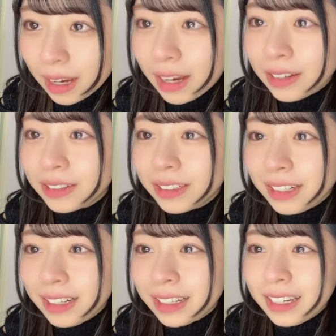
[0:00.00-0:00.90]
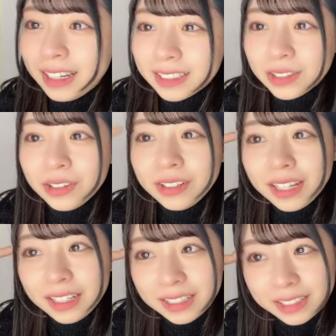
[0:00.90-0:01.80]
あふくらはぎそう
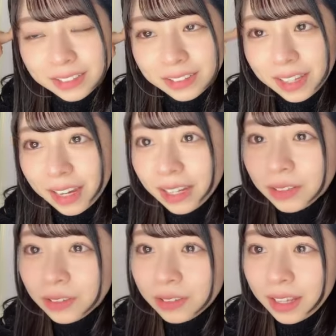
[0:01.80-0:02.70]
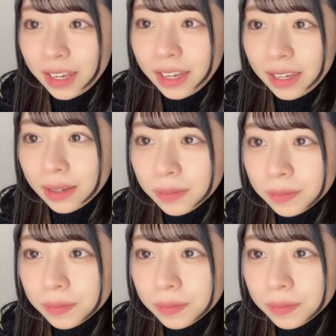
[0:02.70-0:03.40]
なんですよねあのね